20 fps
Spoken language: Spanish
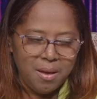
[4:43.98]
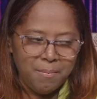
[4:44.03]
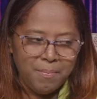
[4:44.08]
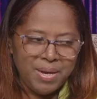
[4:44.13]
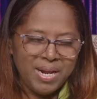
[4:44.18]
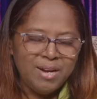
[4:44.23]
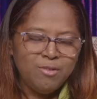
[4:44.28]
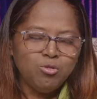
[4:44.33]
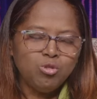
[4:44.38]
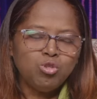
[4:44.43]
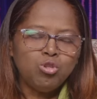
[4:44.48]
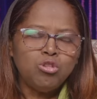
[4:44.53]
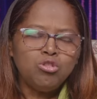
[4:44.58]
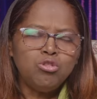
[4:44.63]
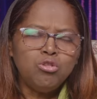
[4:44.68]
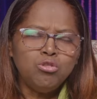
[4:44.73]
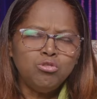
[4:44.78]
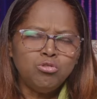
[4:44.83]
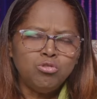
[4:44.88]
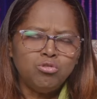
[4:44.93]
para
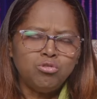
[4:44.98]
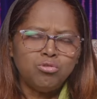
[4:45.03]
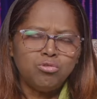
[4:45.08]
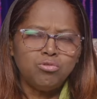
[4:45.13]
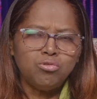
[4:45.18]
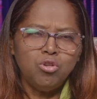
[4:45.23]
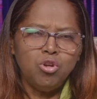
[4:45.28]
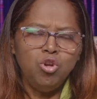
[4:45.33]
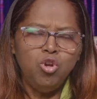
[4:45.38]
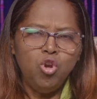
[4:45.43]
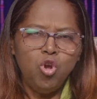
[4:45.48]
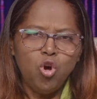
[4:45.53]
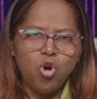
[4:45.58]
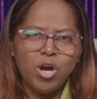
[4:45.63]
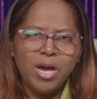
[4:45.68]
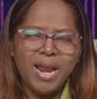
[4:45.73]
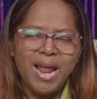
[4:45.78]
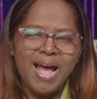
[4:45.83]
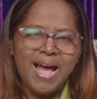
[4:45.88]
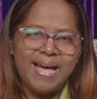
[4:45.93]
nosotros
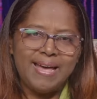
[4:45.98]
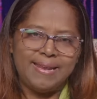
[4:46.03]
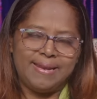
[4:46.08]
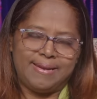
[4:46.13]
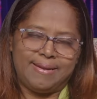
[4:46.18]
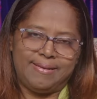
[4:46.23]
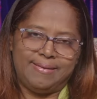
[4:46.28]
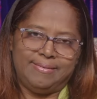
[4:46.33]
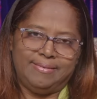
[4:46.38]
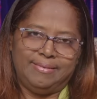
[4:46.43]
lograr